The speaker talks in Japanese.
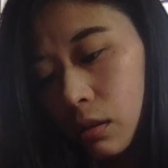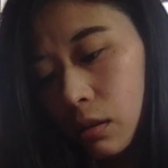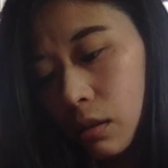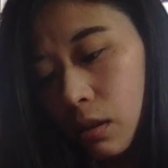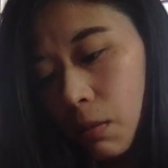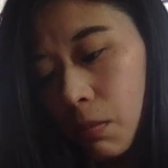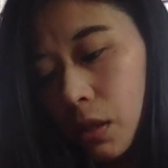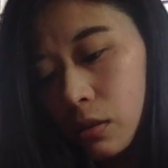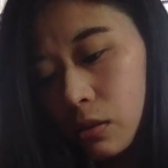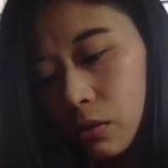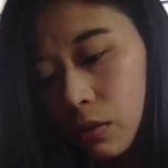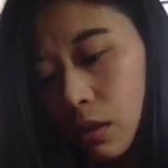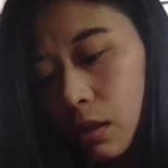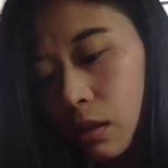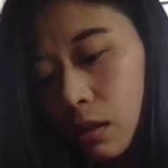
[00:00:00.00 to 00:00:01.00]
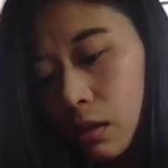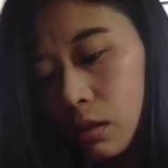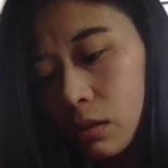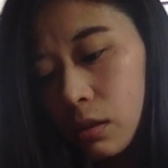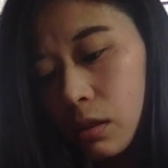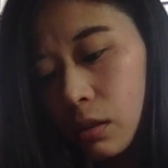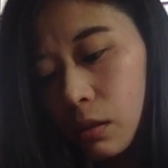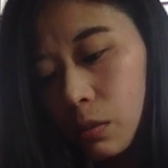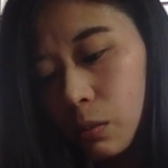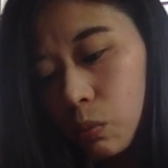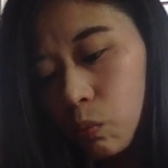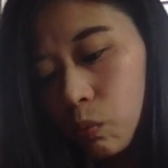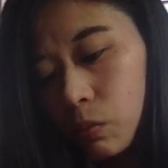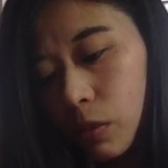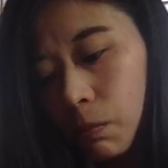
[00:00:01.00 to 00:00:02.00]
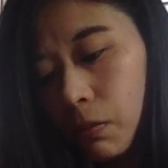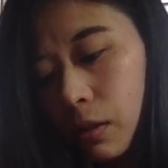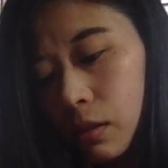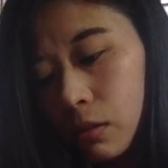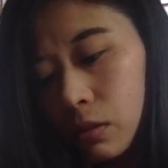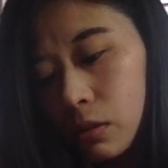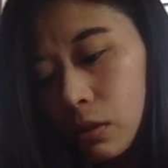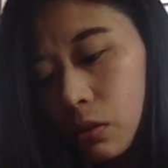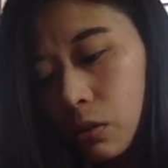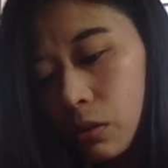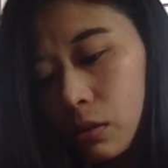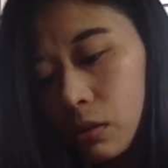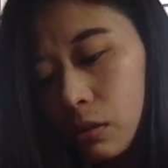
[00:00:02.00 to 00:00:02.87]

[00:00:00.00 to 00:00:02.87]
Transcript: 行けますね。で、うん、やっぱりあと食